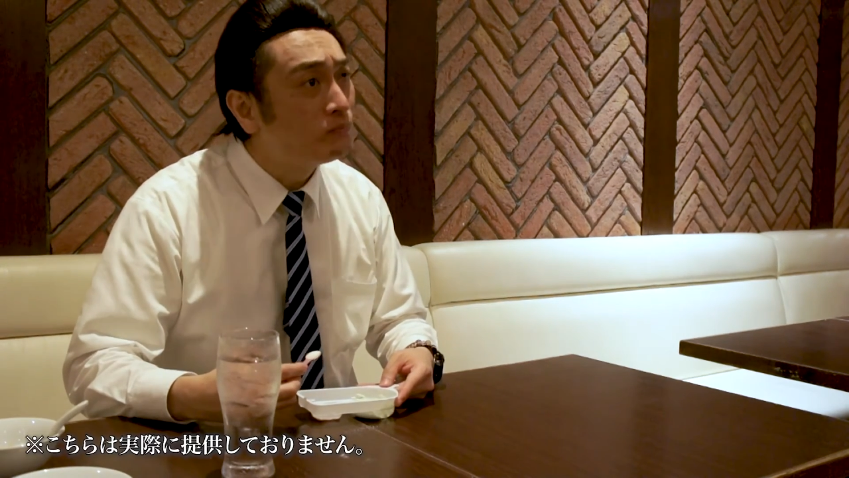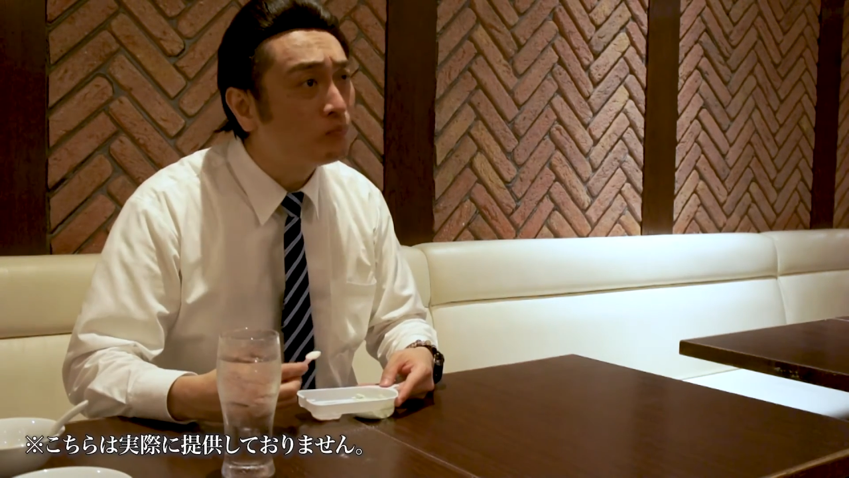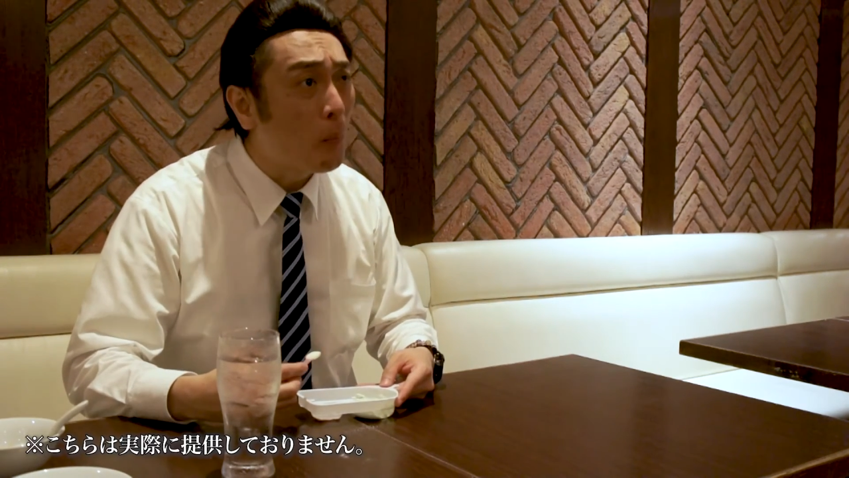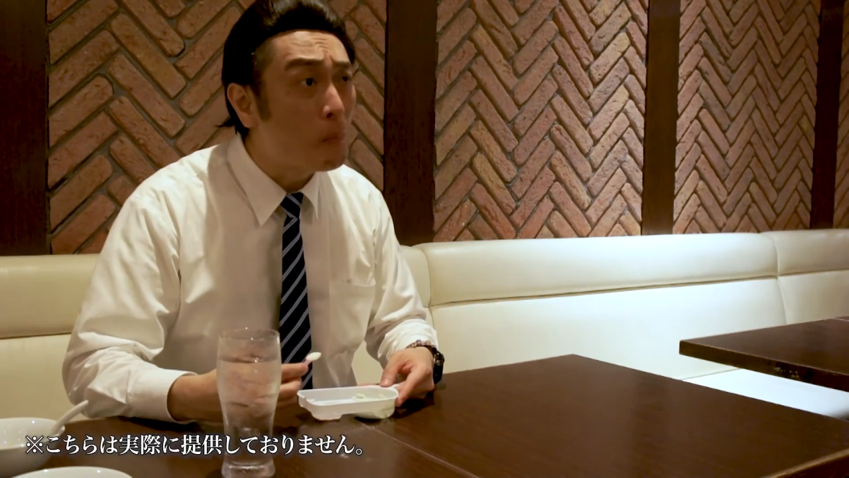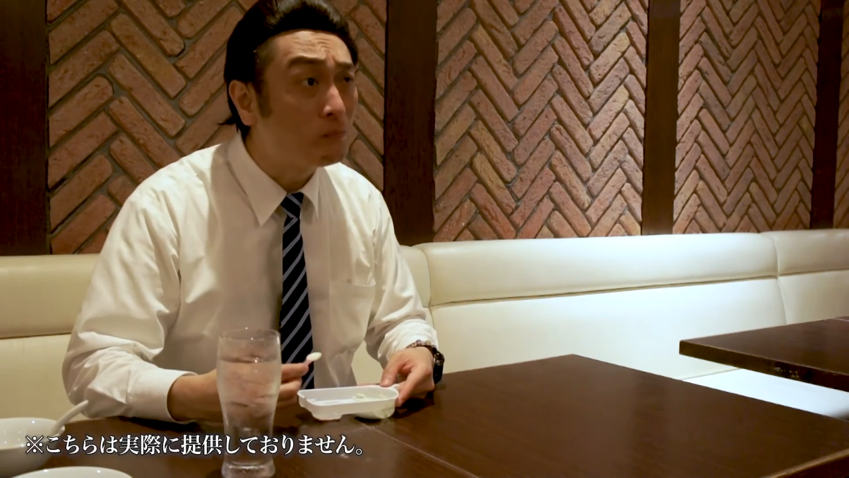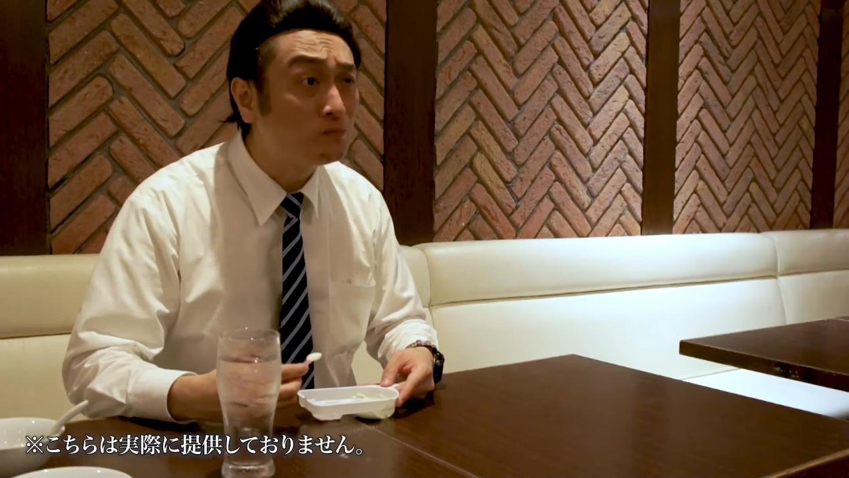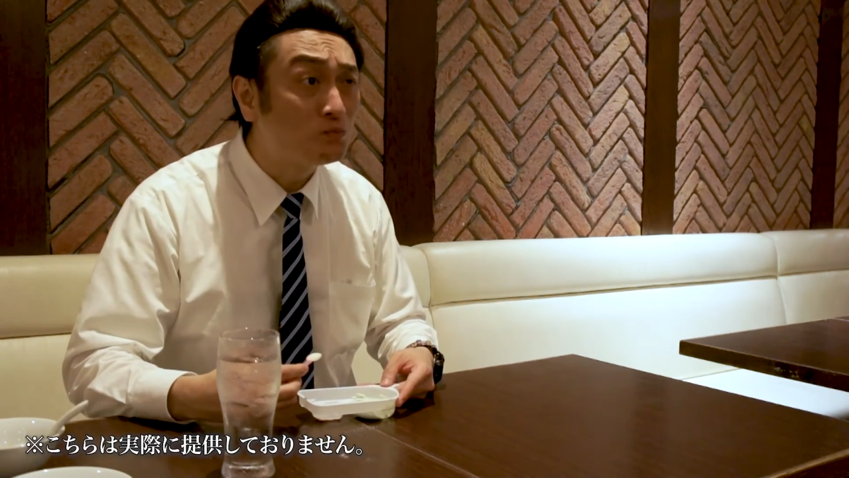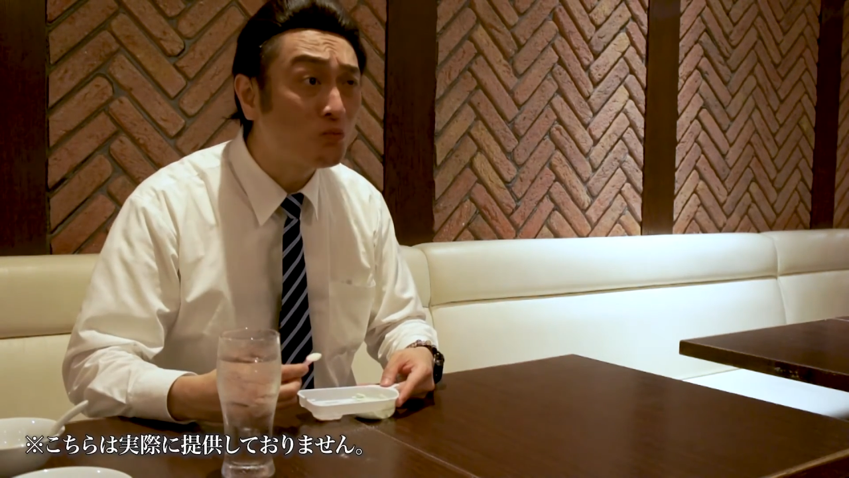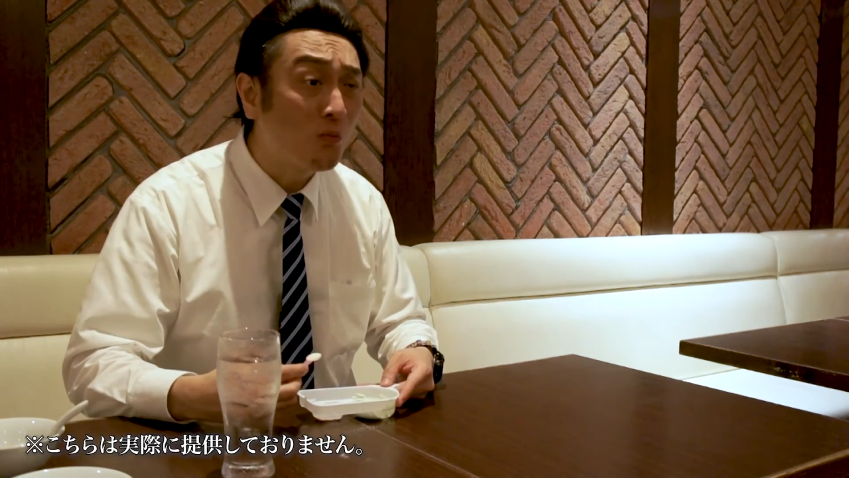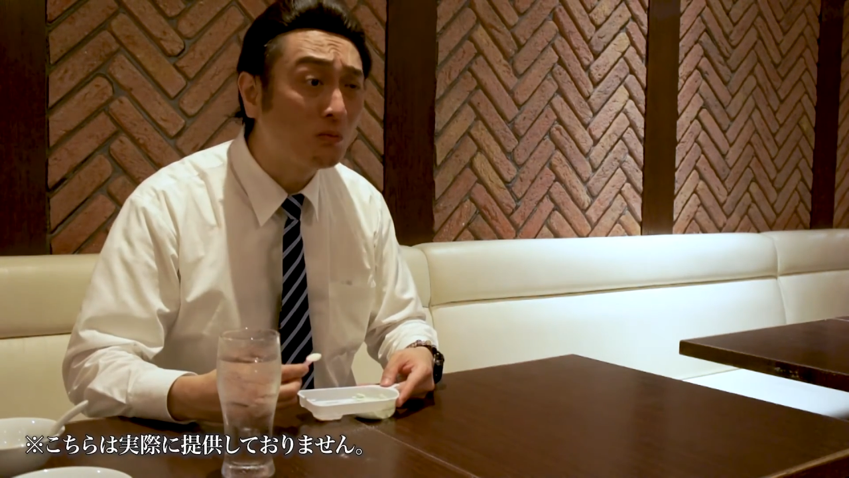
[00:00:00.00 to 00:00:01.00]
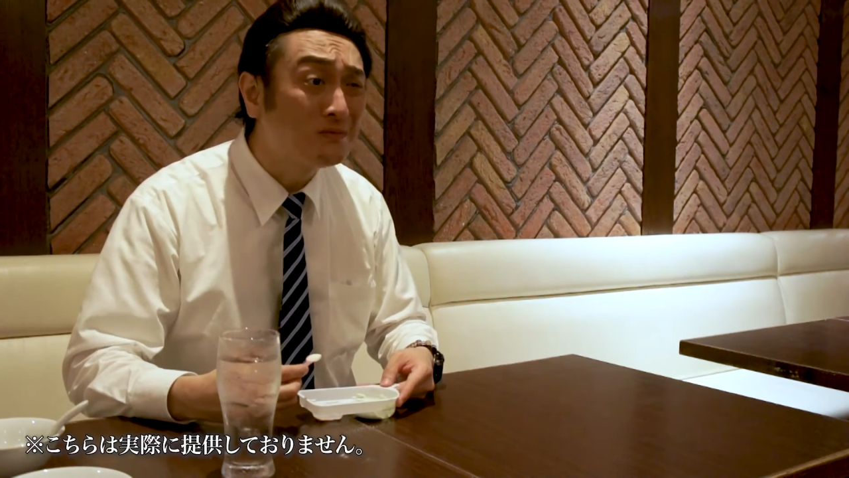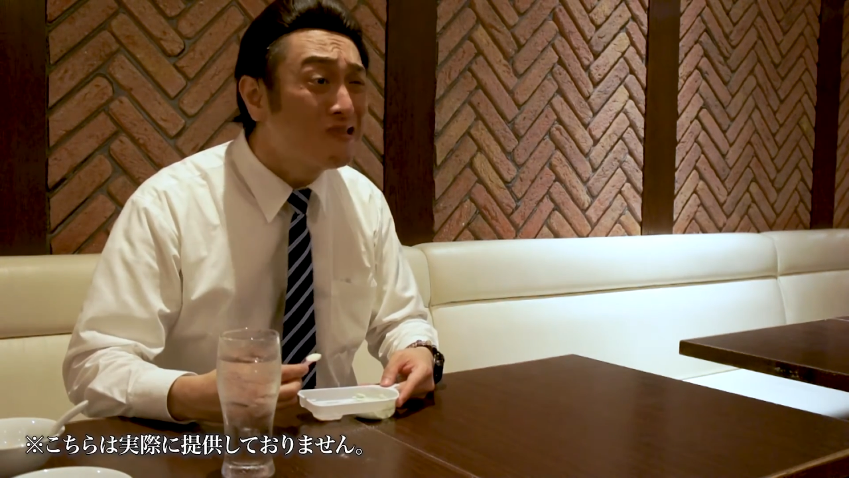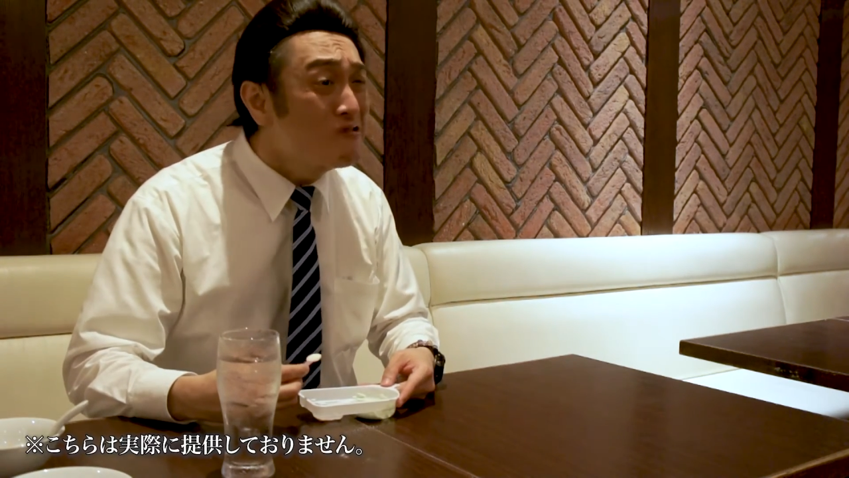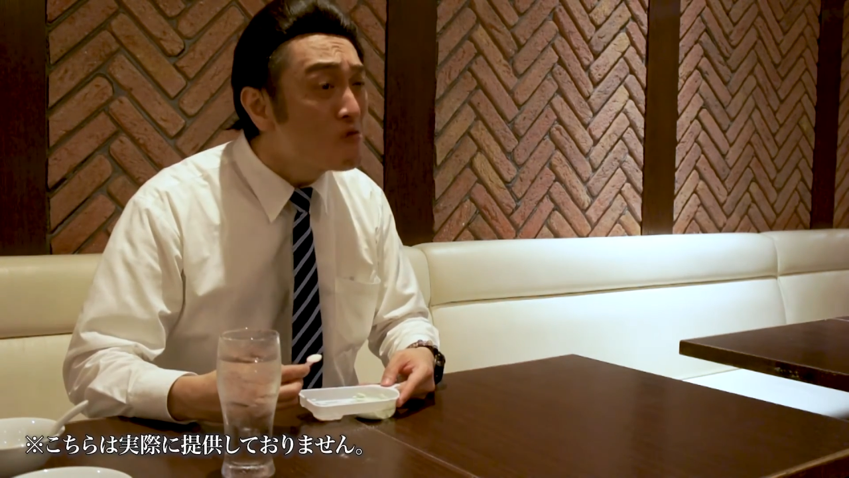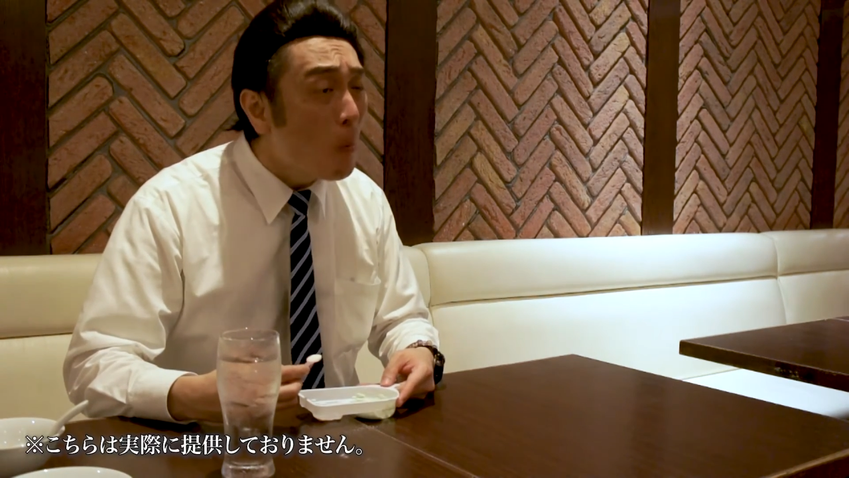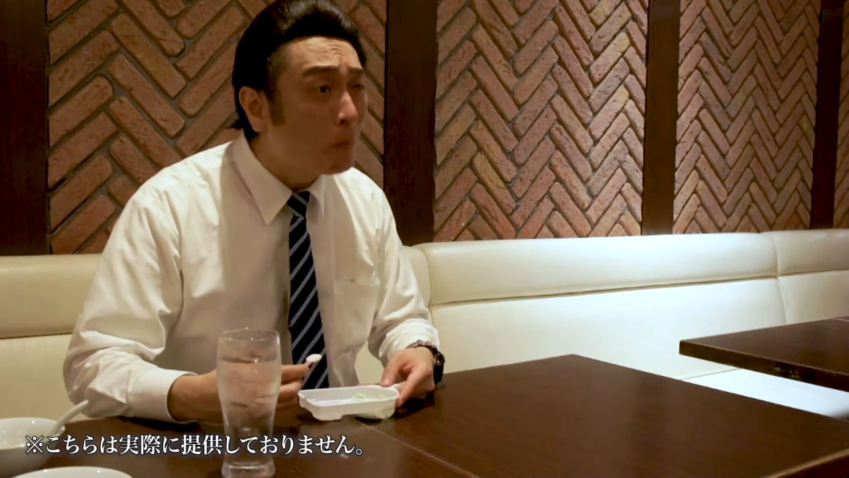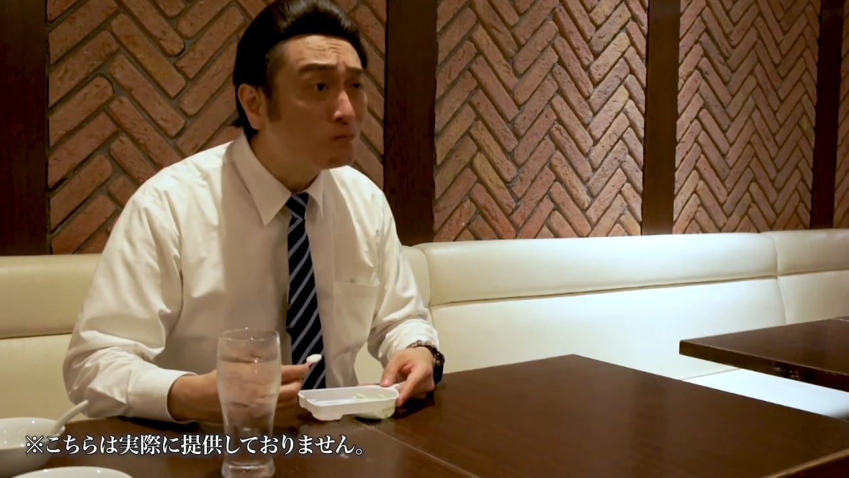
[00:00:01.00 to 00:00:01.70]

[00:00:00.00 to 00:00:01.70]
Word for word: い感触はでも、